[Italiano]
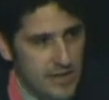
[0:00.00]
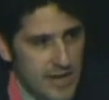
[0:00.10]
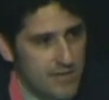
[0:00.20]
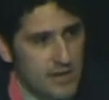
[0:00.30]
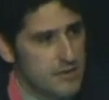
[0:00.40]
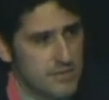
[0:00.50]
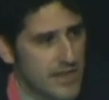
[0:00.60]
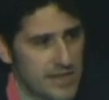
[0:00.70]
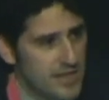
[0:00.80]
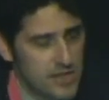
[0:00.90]
nei,
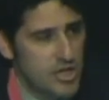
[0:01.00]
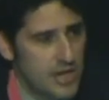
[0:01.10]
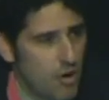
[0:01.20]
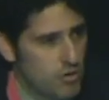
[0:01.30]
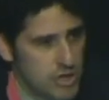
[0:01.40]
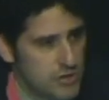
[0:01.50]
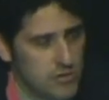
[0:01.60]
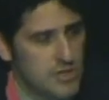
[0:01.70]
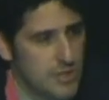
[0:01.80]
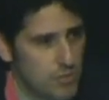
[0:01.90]
dai, dai ginecologi che
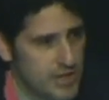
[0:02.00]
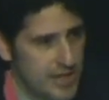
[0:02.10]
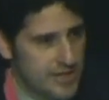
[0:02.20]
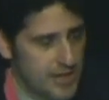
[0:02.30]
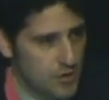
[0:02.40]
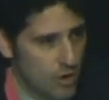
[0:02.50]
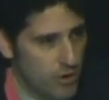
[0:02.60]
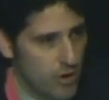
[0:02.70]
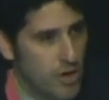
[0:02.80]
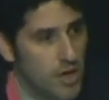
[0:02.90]
sono distribuiti nel
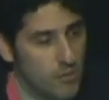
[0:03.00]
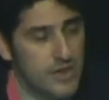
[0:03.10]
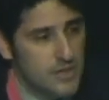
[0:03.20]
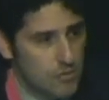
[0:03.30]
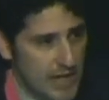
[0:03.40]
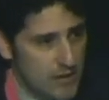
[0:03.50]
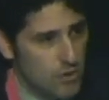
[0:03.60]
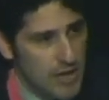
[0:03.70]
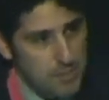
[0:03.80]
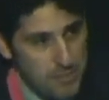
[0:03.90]
territorio. Questo è un
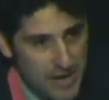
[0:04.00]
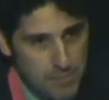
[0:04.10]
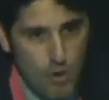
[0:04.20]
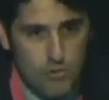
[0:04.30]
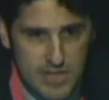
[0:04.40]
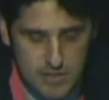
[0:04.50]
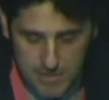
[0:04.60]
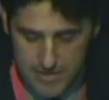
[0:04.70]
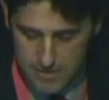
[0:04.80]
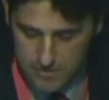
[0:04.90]
dato che per molti
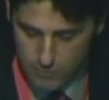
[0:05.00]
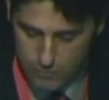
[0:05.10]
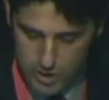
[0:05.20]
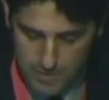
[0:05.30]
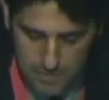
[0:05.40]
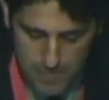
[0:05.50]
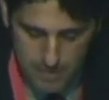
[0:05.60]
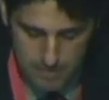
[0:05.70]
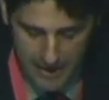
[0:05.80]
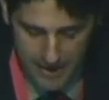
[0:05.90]
aspetti sfugge.
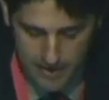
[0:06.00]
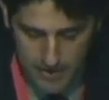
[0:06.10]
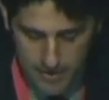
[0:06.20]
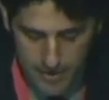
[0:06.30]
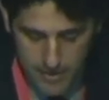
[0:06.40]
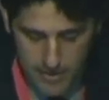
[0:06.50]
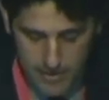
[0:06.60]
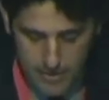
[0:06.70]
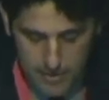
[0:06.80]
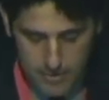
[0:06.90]
Bene.
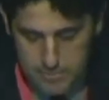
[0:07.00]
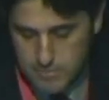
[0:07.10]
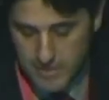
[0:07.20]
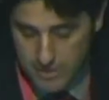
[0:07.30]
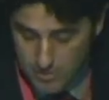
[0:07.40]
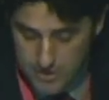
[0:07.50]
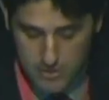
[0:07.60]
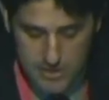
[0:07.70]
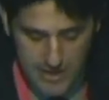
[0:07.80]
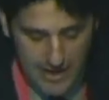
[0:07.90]
Eh,
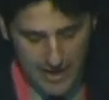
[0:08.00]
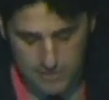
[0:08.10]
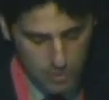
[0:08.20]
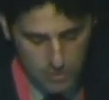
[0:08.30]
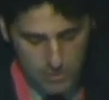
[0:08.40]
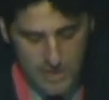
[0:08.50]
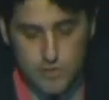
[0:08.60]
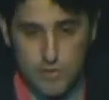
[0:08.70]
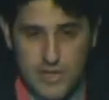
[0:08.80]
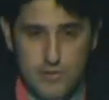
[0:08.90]
l'endometriosi tra l'altro non è
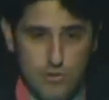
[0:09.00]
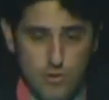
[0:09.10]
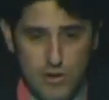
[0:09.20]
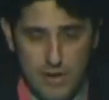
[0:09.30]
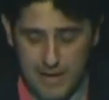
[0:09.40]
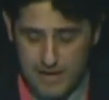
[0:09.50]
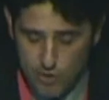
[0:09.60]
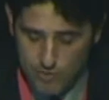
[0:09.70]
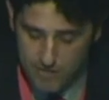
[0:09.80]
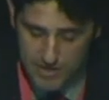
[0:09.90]
soltanto dolore
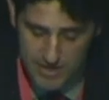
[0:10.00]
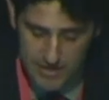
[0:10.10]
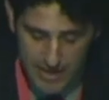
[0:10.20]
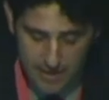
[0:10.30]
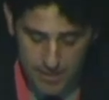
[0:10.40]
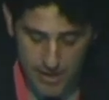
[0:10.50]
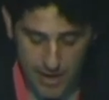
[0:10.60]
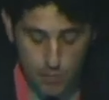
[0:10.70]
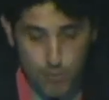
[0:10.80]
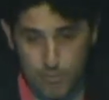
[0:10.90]
pelvico e infertilità,
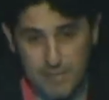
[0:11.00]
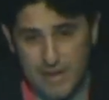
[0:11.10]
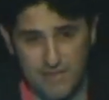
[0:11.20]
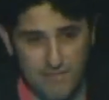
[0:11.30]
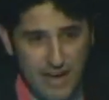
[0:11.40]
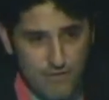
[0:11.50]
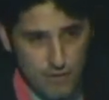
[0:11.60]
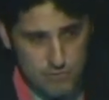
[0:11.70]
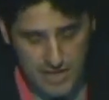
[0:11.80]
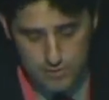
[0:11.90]
è un problema che va
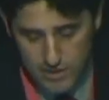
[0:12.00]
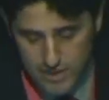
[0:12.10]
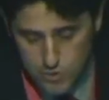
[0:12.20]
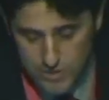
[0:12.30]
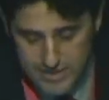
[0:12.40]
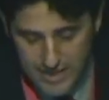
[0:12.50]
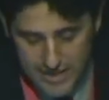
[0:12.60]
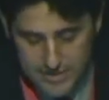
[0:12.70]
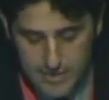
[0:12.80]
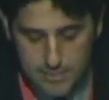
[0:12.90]
affrontato nella sua
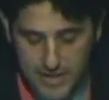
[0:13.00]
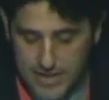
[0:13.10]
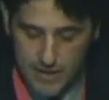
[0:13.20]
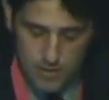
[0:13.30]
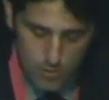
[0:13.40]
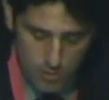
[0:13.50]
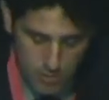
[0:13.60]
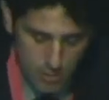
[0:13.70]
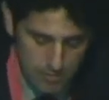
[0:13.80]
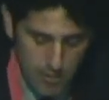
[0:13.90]
interezza perché
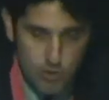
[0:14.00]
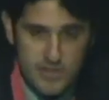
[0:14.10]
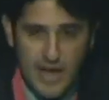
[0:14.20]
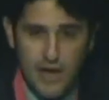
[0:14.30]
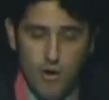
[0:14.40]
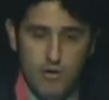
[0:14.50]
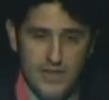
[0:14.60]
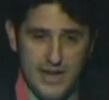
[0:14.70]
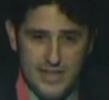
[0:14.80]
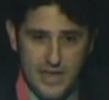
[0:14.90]
comporta,
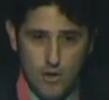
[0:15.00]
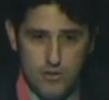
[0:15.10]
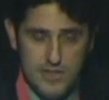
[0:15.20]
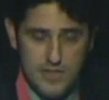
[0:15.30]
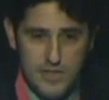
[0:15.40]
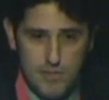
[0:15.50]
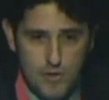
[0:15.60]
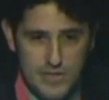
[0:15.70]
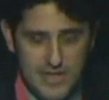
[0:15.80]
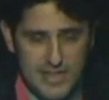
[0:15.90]
oltre che dei costi di
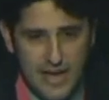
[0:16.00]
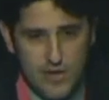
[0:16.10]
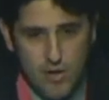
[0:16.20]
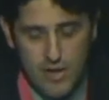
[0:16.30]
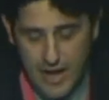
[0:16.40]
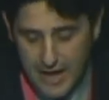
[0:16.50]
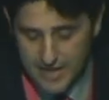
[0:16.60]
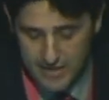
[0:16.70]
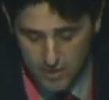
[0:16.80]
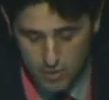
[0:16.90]
tipo sanitario,
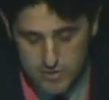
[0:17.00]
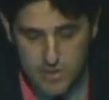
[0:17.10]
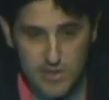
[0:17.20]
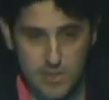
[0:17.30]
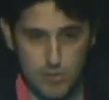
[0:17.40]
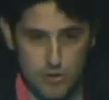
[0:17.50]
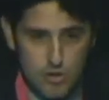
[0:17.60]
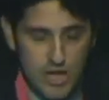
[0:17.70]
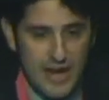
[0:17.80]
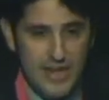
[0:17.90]
anche dei costi di tipo
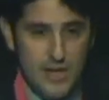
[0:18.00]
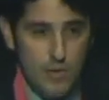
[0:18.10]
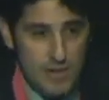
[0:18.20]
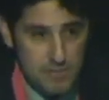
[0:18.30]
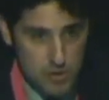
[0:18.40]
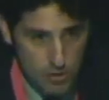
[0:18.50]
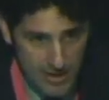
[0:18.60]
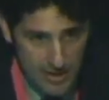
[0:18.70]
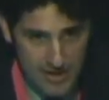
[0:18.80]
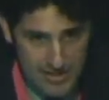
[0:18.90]
sociale dei quali
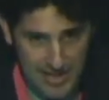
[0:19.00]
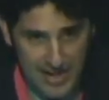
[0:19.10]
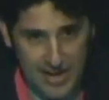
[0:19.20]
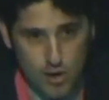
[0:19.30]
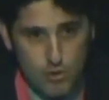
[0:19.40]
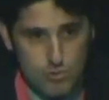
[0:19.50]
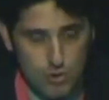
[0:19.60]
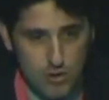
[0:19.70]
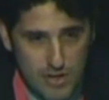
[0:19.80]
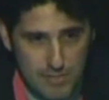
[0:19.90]
bisogna tenere
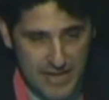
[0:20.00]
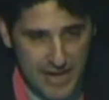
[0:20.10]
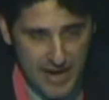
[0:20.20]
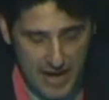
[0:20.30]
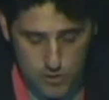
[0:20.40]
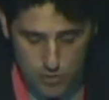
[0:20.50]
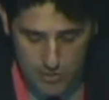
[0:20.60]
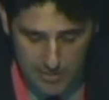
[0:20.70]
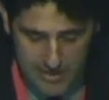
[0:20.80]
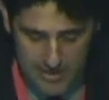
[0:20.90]
conto in maniera
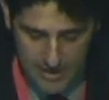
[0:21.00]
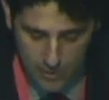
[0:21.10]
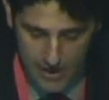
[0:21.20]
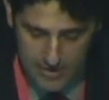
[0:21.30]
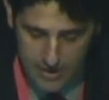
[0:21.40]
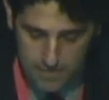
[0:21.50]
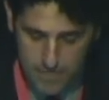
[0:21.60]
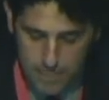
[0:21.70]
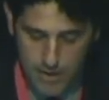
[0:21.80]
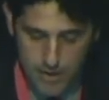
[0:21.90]
assolutamente adeguata.
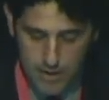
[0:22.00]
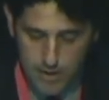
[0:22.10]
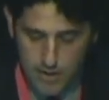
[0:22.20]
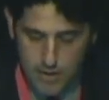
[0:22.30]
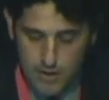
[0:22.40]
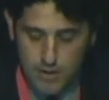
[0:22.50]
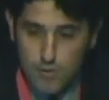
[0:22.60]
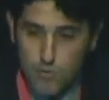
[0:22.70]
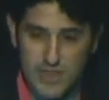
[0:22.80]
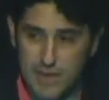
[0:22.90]

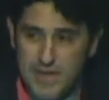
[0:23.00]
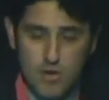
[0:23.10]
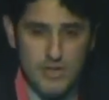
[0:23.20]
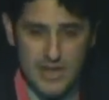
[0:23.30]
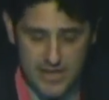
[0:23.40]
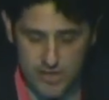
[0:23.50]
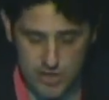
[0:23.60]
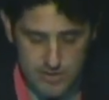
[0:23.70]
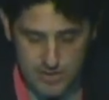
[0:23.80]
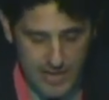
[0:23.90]
Eh, quindi emergono delle
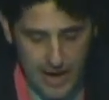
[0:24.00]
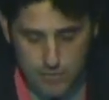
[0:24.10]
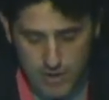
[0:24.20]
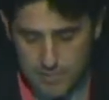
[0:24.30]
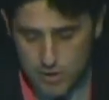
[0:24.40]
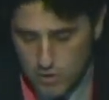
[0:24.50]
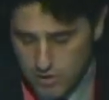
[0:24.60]
necessità, un rapido